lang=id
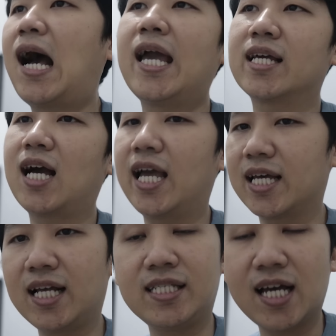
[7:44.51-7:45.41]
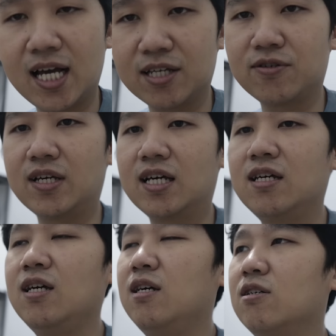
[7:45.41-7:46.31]
high high aja gitu ya.
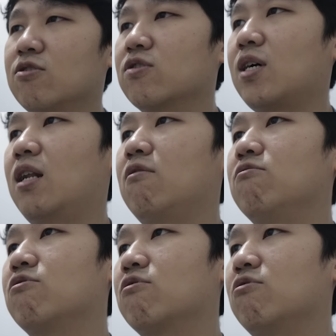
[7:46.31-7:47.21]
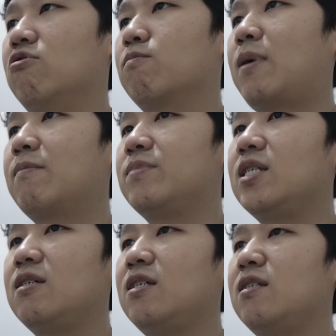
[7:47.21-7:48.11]
Terus kalau untuk PUBG